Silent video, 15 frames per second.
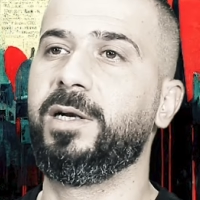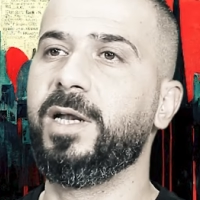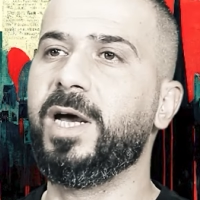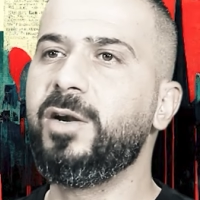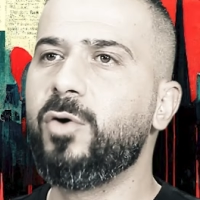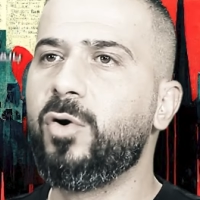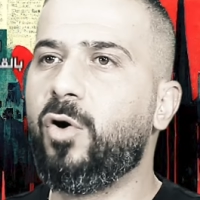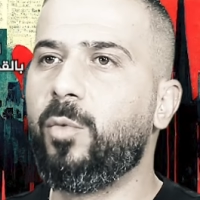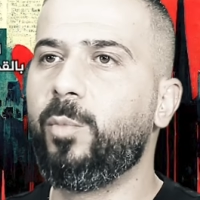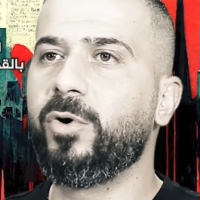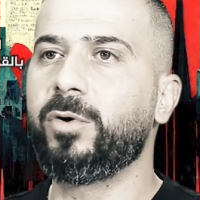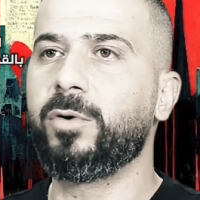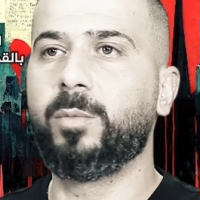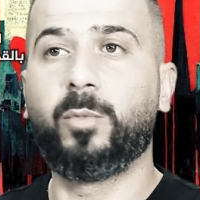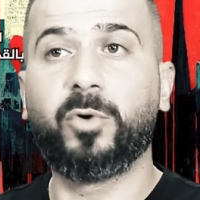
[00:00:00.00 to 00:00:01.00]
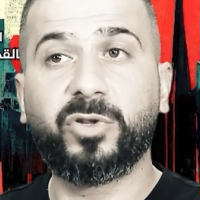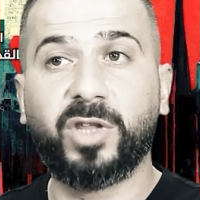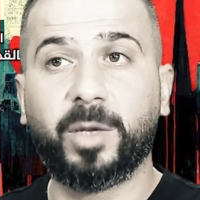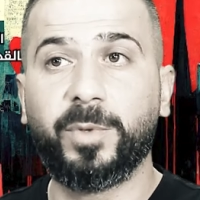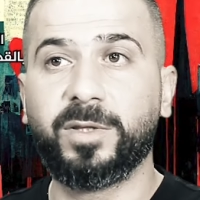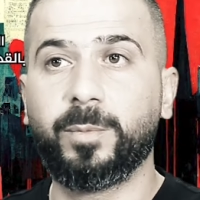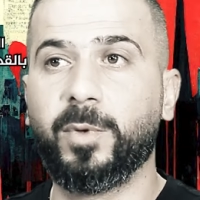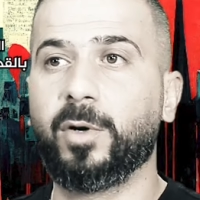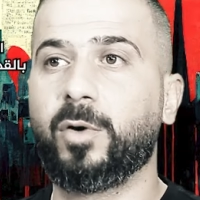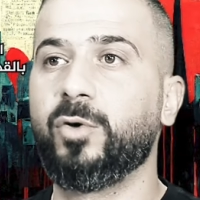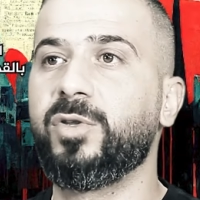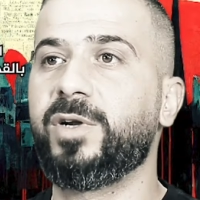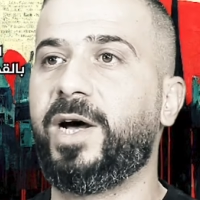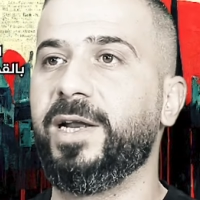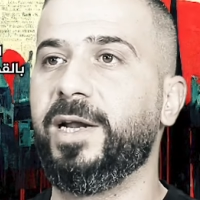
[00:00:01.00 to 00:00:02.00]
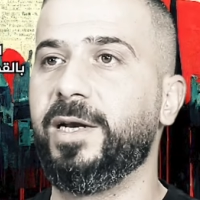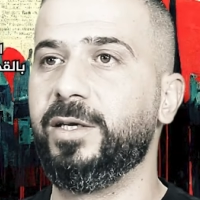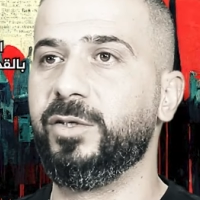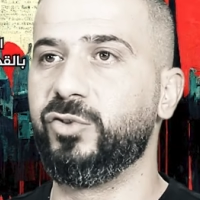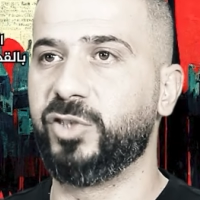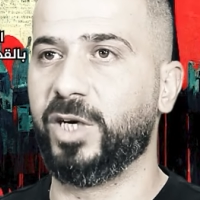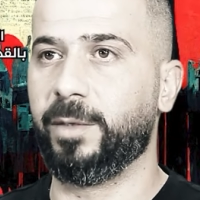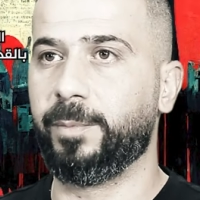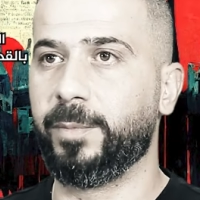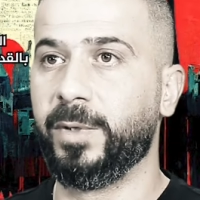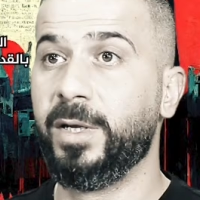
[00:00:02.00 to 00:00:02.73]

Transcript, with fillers: لأنه العمر مرتبط بالقدرة على الإنجاب